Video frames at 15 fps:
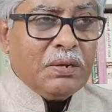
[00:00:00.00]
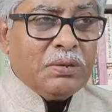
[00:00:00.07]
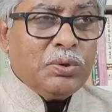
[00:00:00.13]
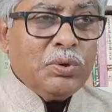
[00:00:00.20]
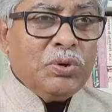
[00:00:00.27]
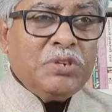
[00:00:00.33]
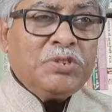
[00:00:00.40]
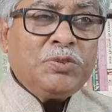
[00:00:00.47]

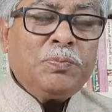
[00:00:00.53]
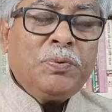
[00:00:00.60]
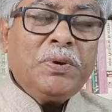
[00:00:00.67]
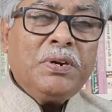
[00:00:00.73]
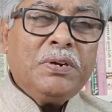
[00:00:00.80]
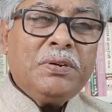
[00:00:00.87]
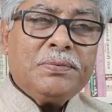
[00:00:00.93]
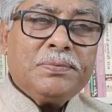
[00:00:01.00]
तो इस
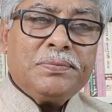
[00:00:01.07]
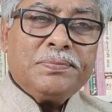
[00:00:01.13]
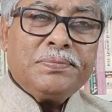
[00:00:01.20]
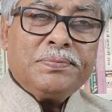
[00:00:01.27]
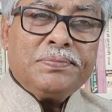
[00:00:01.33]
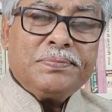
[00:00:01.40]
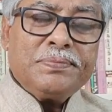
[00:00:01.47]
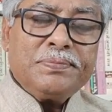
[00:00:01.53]
पर
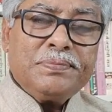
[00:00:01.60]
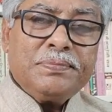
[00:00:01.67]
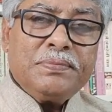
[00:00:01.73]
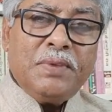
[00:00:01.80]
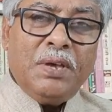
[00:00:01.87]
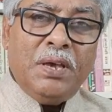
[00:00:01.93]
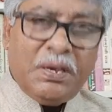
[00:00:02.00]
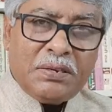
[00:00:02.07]

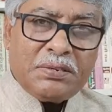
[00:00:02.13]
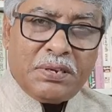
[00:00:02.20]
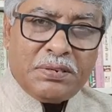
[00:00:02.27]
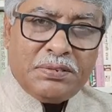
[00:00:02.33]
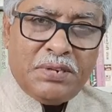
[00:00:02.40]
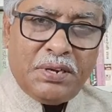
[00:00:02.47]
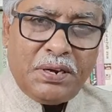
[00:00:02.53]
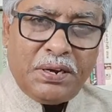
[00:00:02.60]
एक
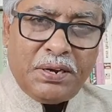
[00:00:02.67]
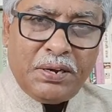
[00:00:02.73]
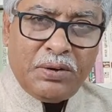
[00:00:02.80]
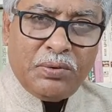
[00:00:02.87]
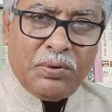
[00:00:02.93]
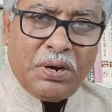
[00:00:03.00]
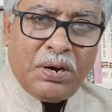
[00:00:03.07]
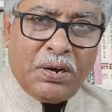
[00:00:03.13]
सज्जन है
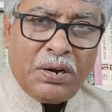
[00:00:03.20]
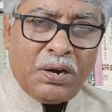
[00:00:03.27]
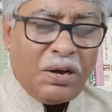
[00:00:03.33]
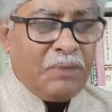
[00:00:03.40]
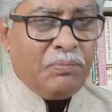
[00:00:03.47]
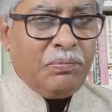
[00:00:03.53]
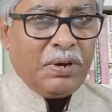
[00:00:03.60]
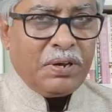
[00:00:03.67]
उनका
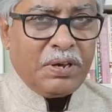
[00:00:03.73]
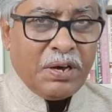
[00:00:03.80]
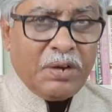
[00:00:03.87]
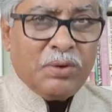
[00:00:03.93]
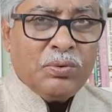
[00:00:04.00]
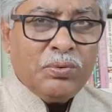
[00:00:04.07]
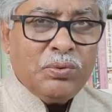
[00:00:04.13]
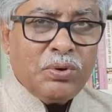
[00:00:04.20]
नाम मैं क्या
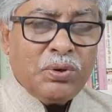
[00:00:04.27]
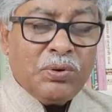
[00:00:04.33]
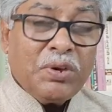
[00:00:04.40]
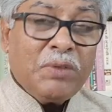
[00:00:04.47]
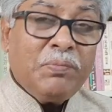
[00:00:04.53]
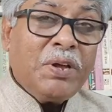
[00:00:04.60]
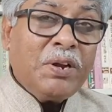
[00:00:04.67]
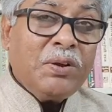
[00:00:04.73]
लूं
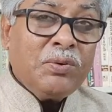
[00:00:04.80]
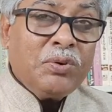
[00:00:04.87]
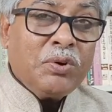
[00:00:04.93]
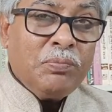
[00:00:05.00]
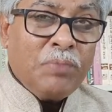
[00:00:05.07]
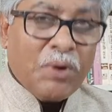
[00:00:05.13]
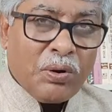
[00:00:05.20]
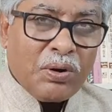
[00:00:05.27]
क्योंकि मैंने उनको
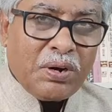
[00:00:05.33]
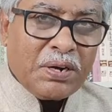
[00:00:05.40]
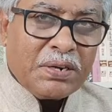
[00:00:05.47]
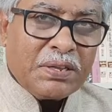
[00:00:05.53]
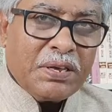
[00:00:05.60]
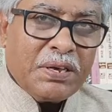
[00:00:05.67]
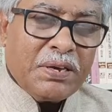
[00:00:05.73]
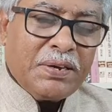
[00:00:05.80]
ब्लॉक कर
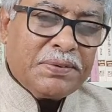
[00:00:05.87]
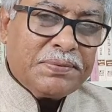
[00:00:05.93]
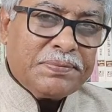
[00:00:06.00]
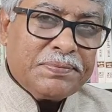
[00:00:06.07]
दिया है